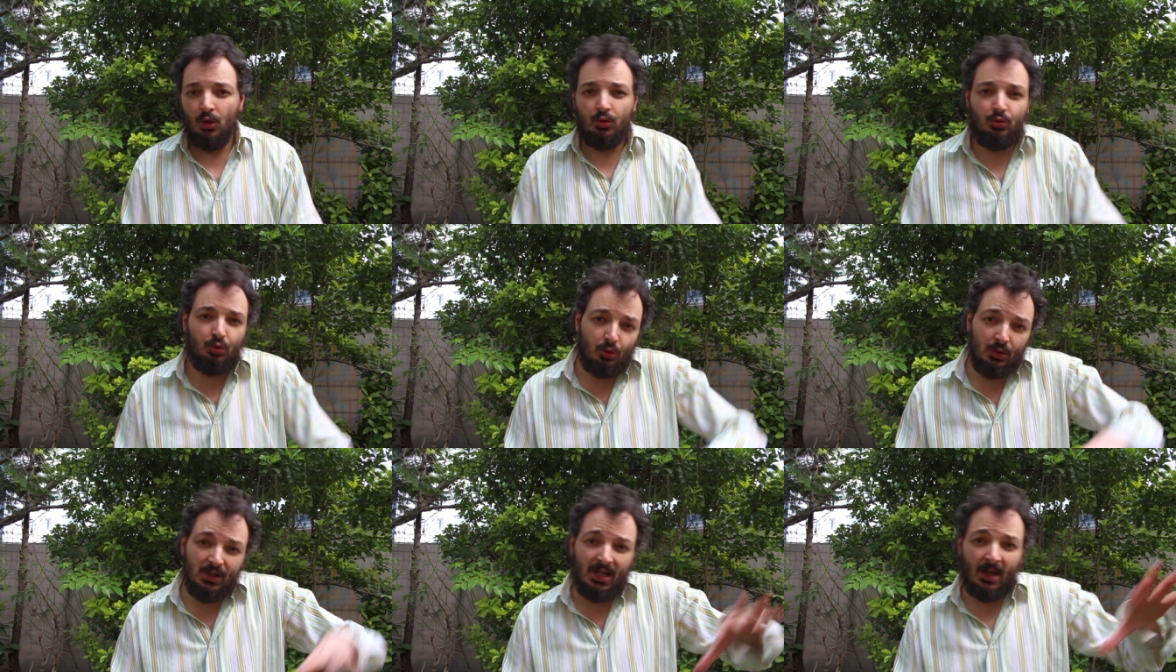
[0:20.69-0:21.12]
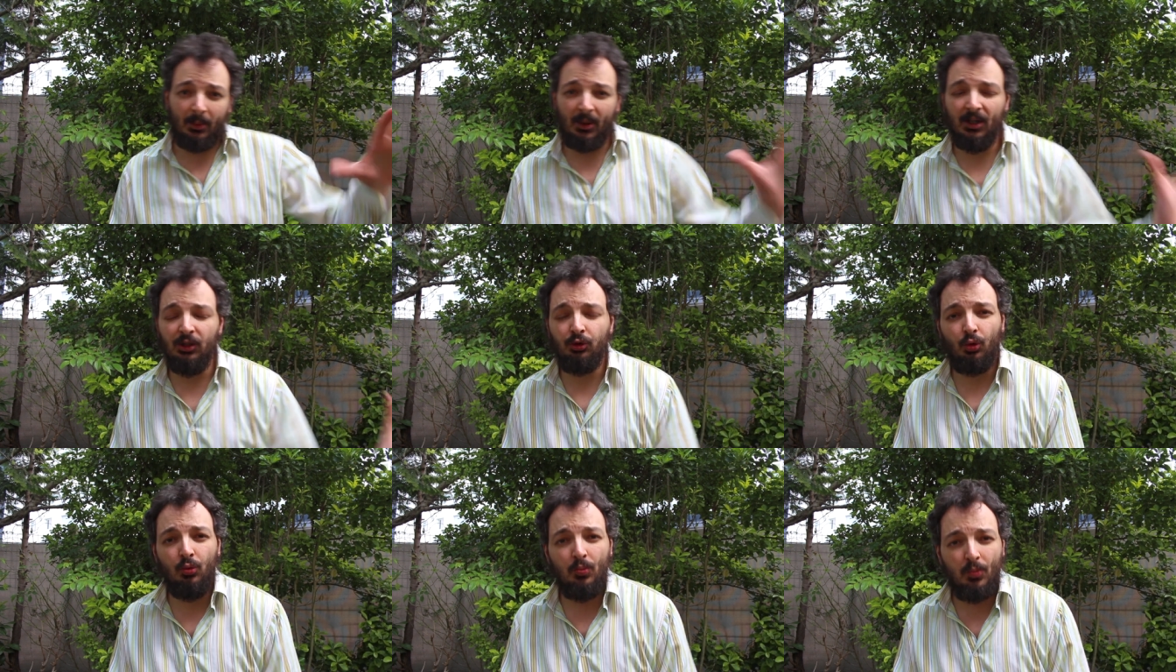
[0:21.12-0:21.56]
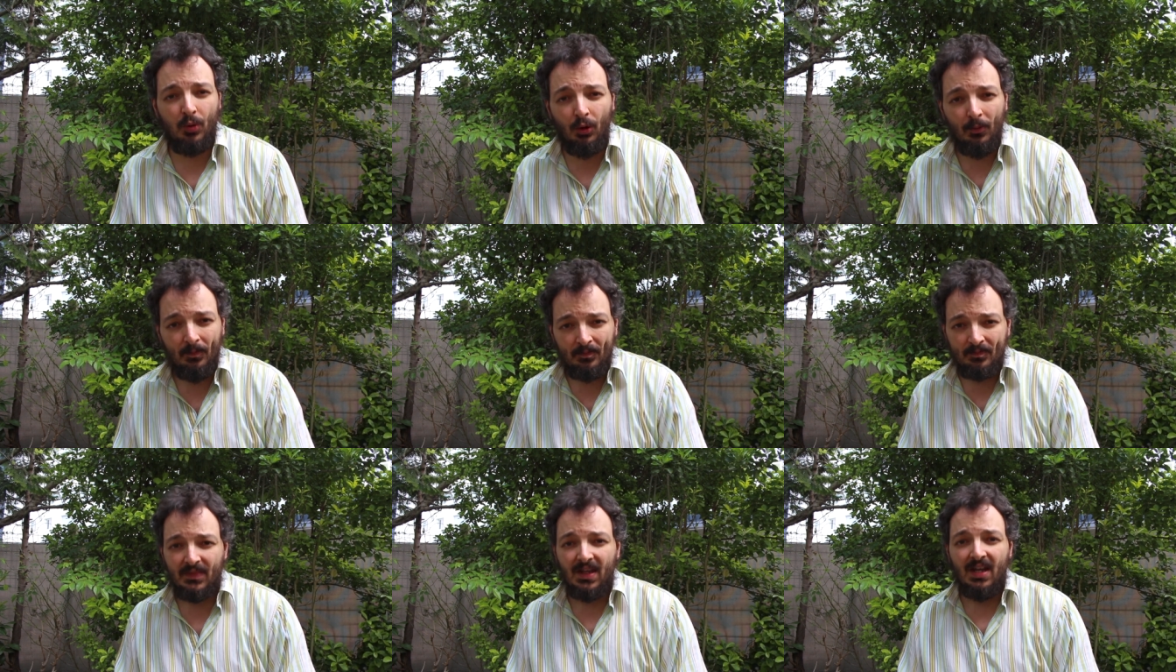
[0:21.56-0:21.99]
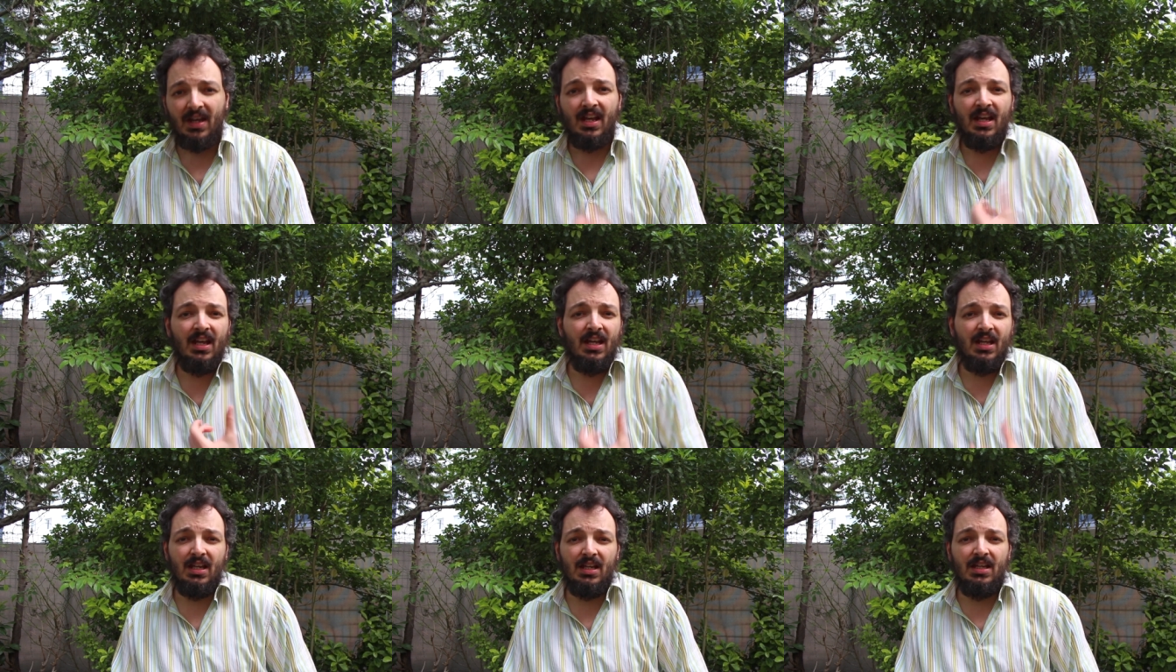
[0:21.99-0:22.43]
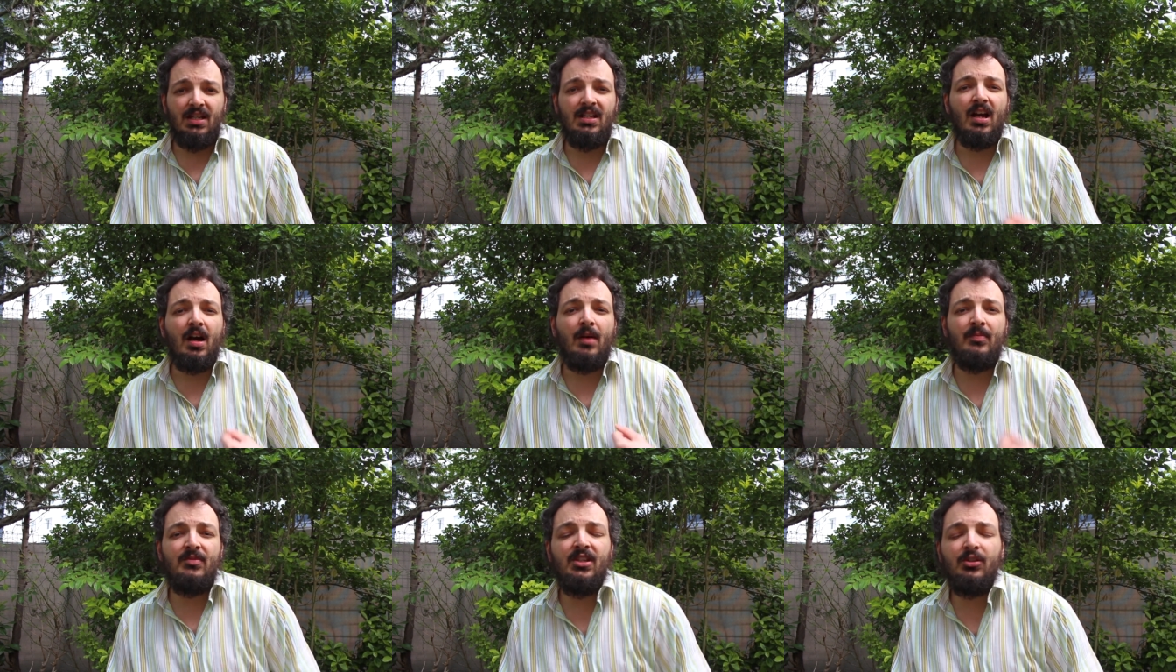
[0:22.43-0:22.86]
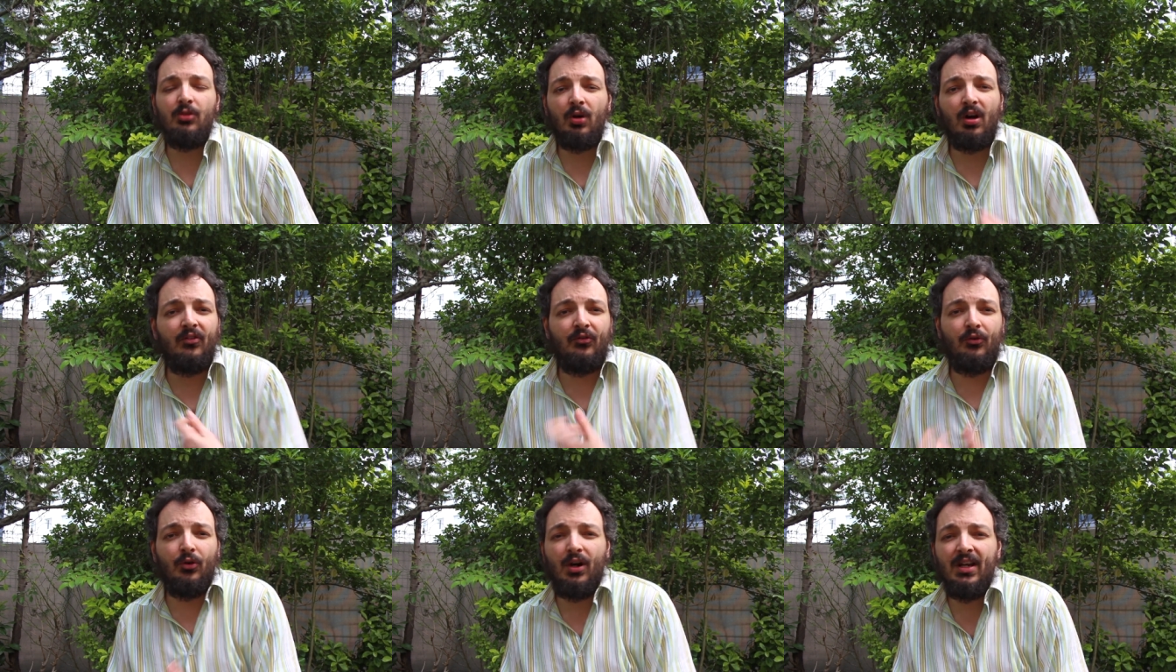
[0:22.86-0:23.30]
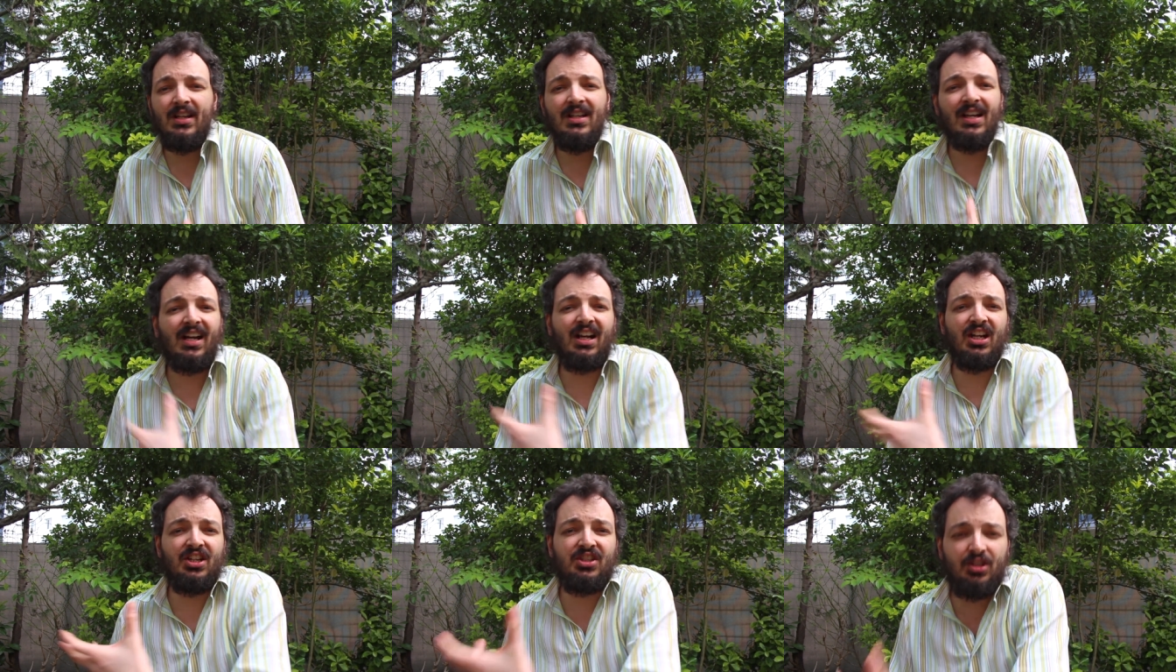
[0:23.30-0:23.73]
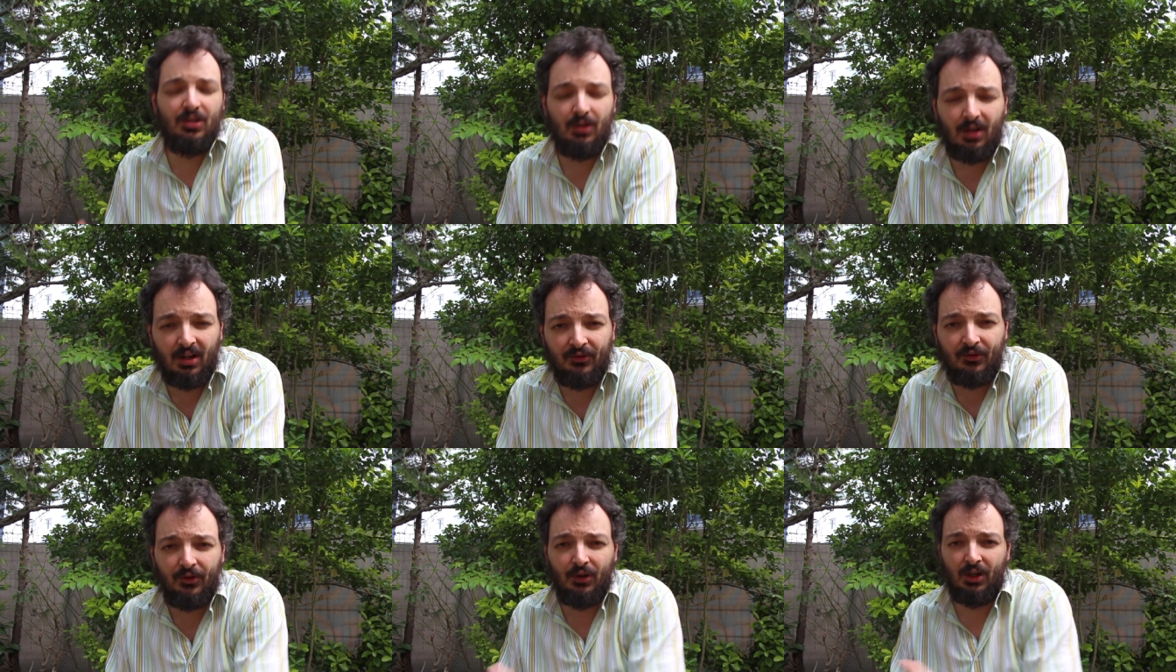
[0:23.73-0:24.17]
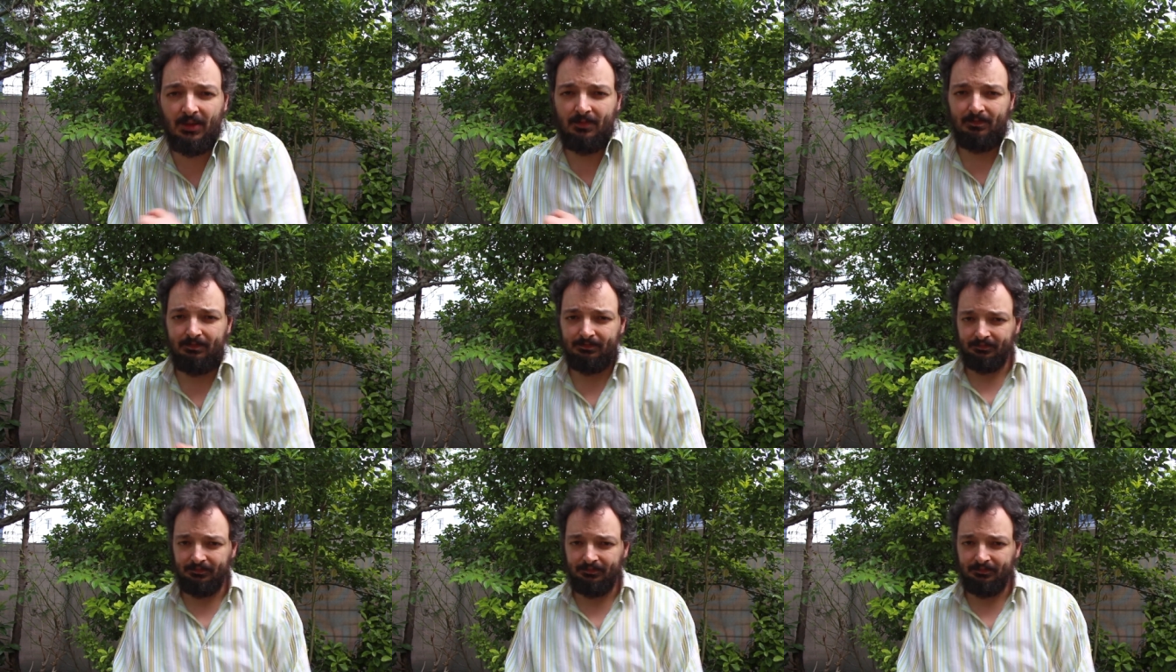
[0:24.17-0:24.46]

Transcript: Du coup, il a pris le troupeau, et il l'a amené dans la forêt, il l'a caché dans la forêt.